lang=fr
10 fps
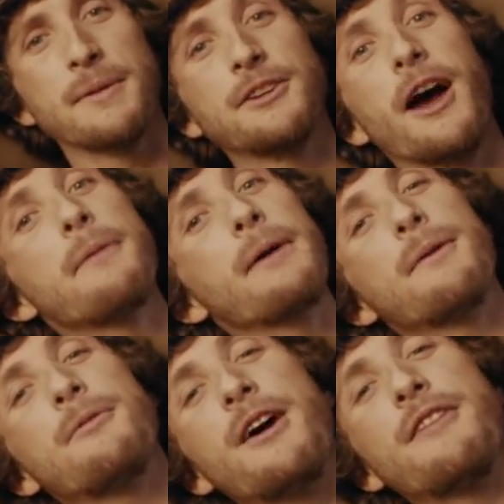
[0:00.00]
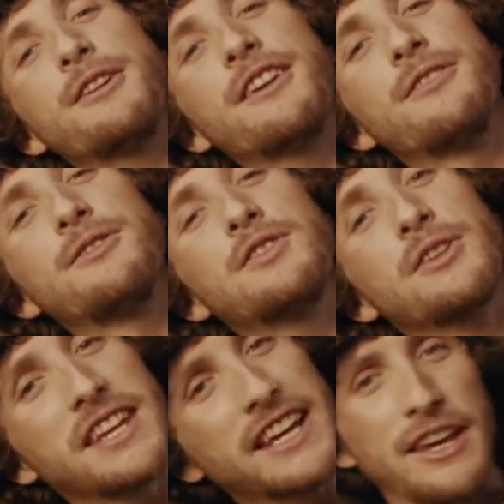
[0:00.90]
Parce que apparemment avant il y avait une
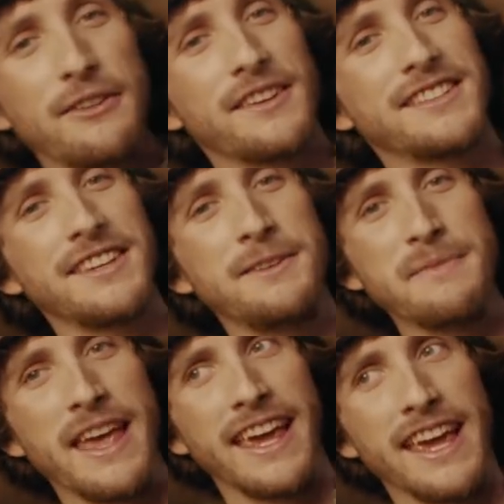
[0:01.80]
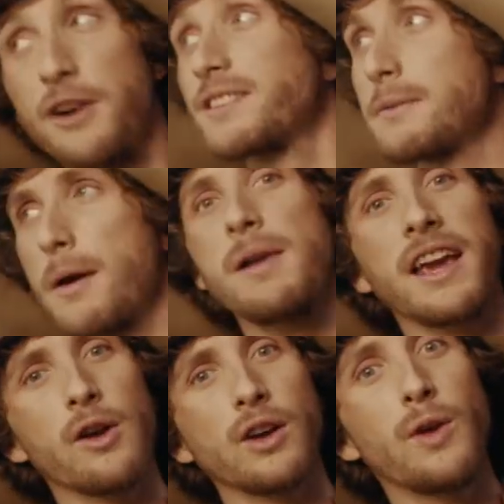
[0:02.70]
sorcière qui vivait ici, et euh, c'est même là
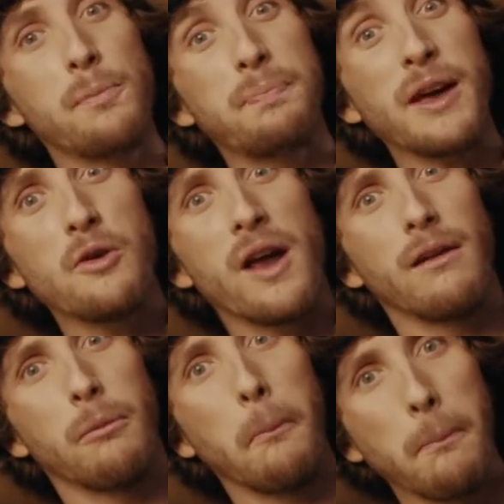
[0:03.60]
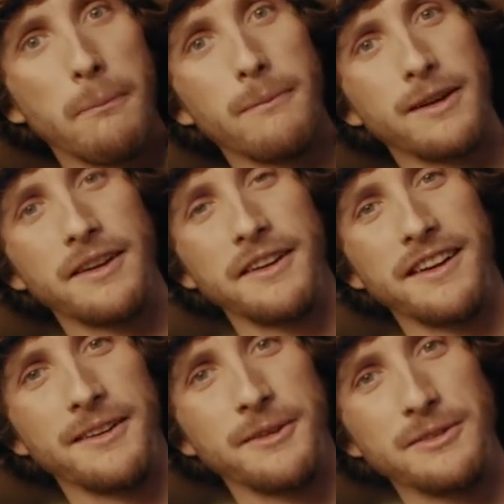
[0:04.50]
qu'elle aurait tué le Père Noël.
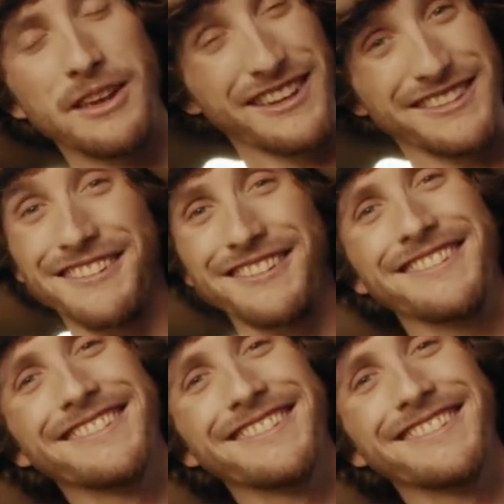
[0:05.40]
C'est intéressant.